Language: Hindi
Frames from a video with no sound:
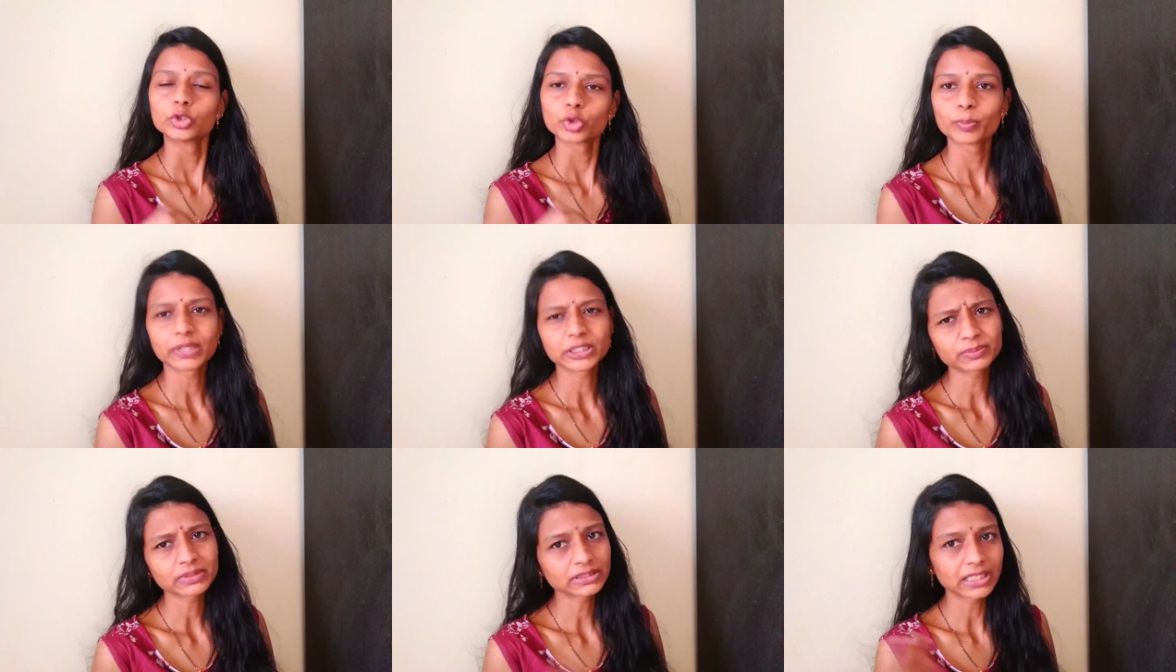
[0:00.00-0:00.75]
तो
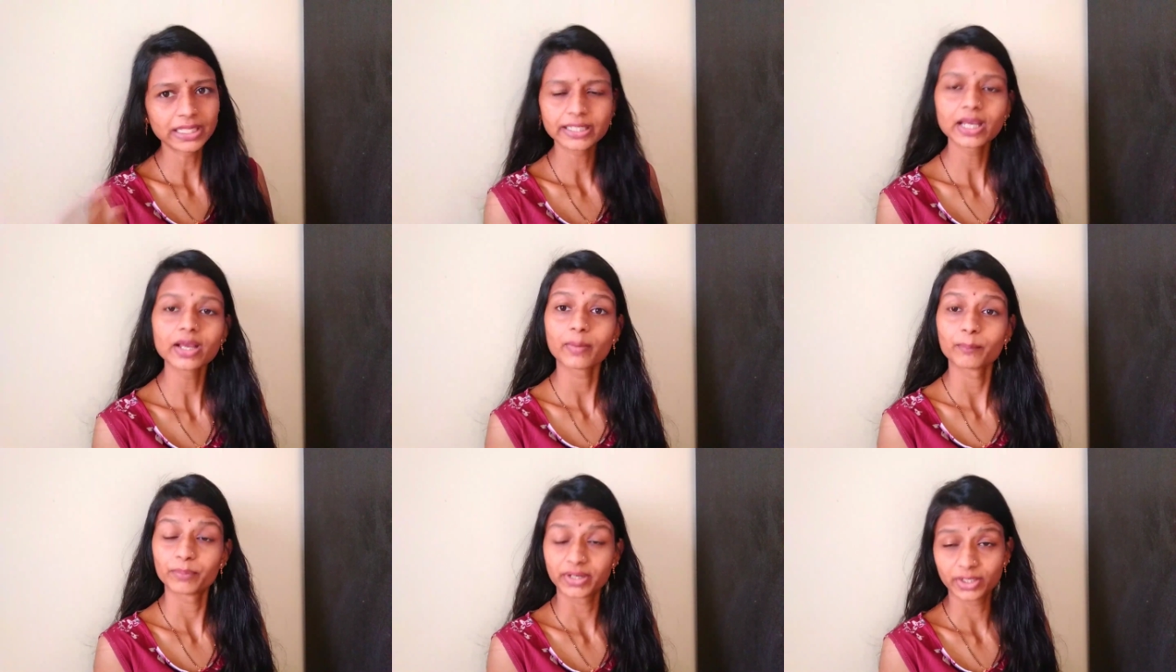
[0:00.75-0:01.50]
बचपन से लेके
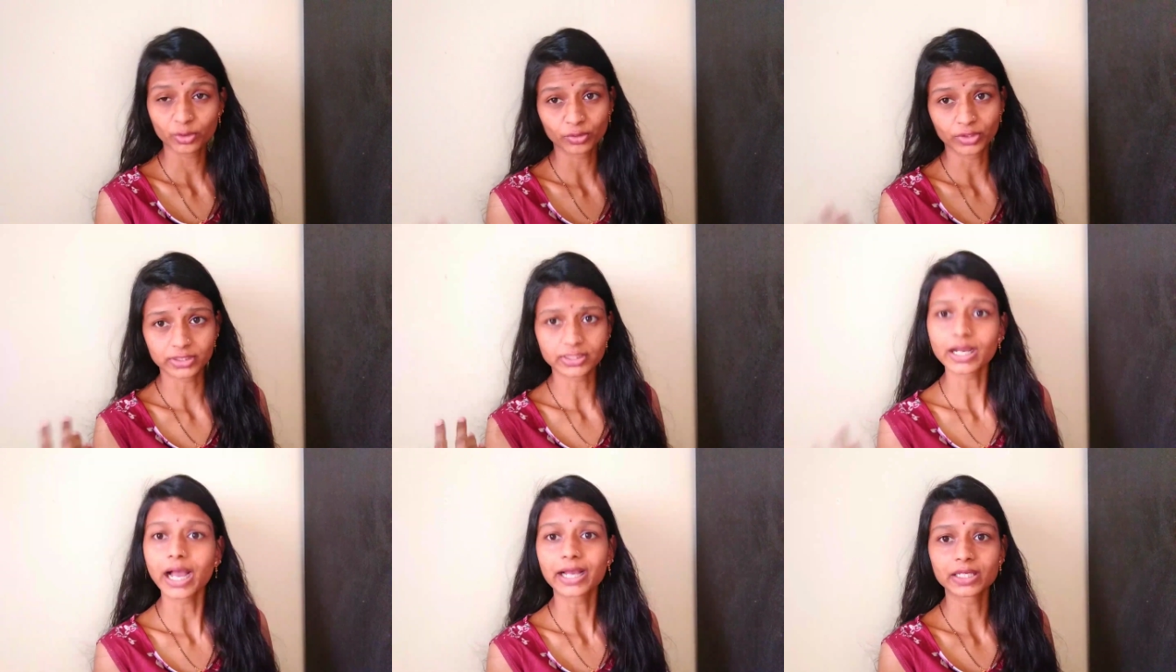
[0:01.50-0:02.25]
बड़े होने तक
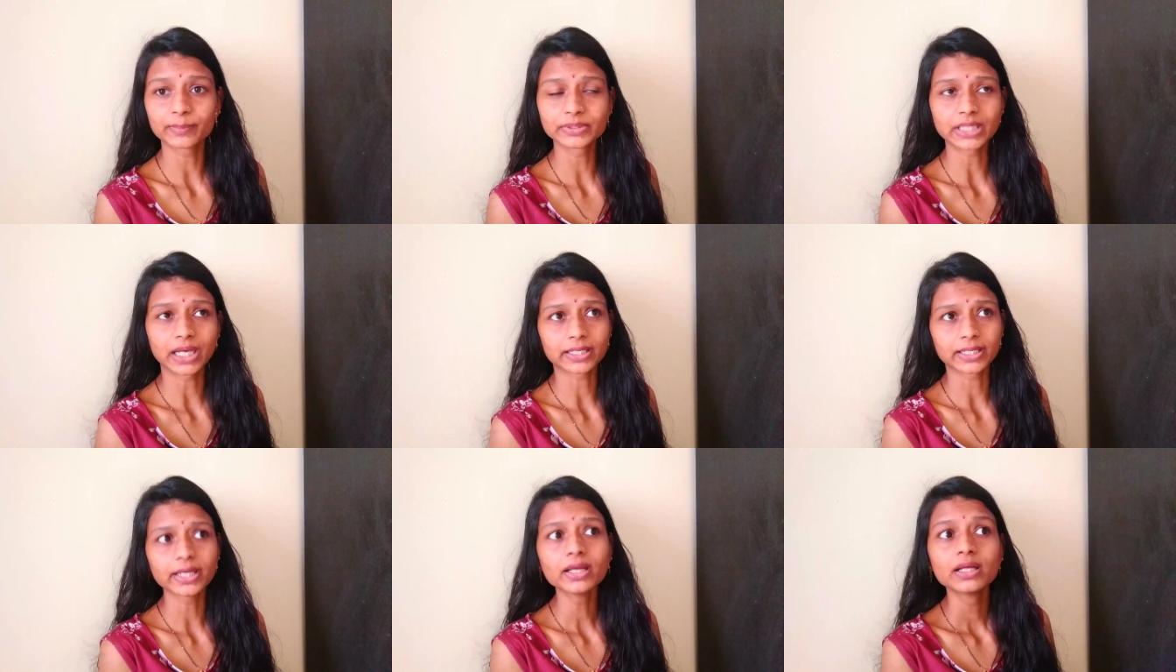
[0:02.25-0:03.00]
आगे भी
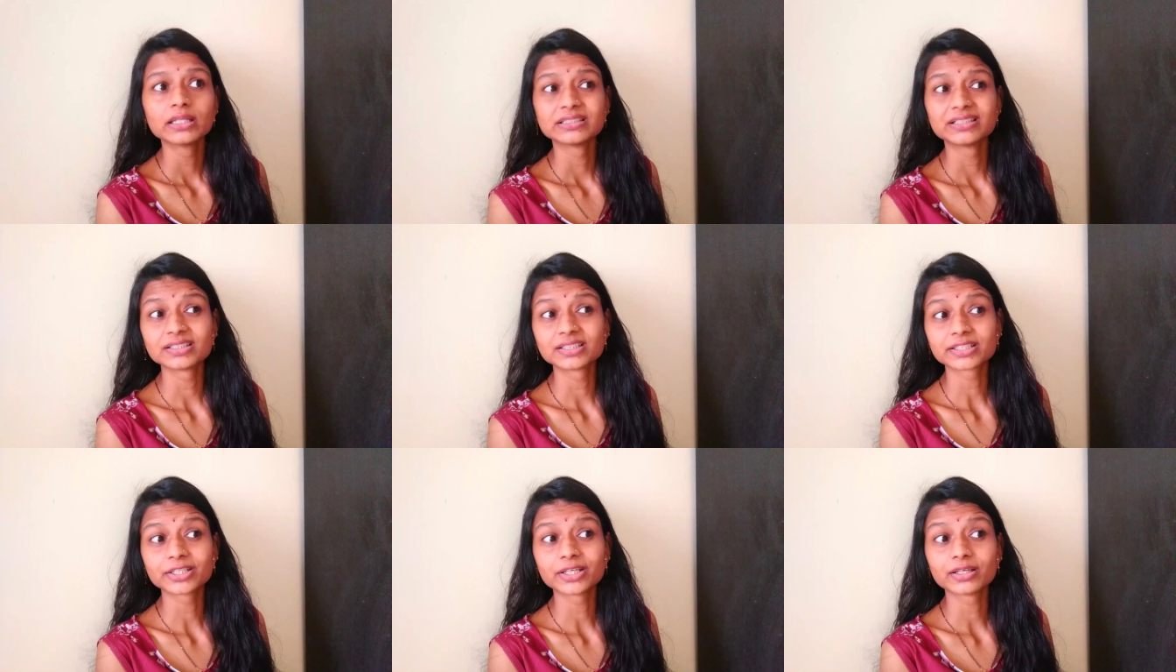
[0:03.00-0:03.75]
जाके जैसे
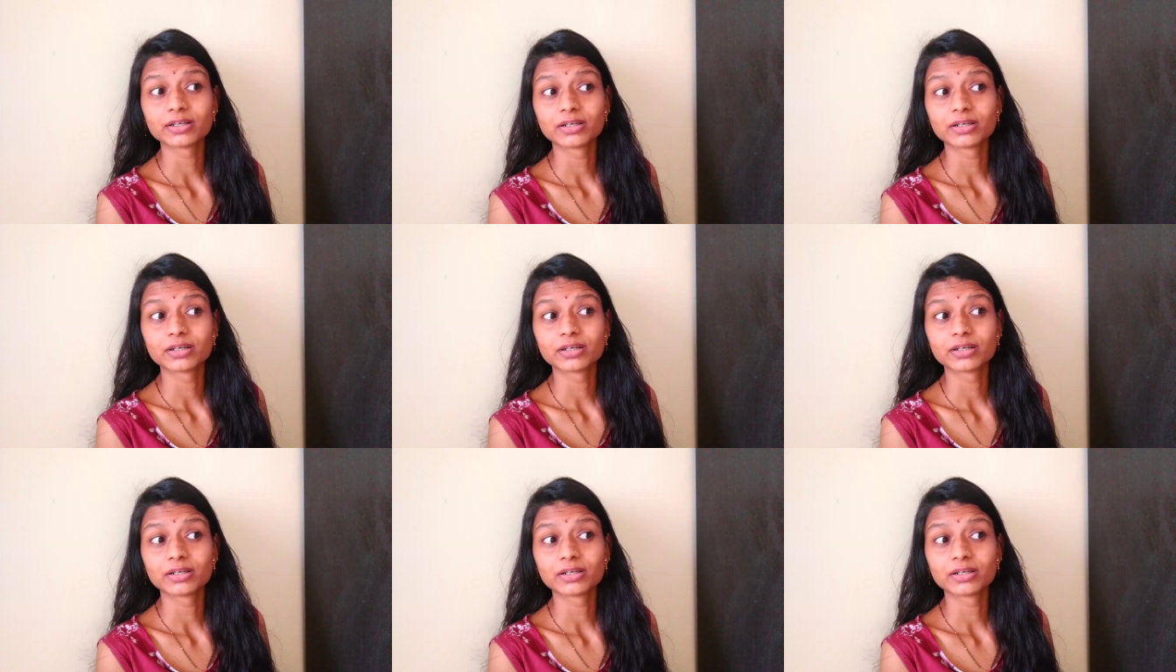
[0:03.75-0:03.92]
कि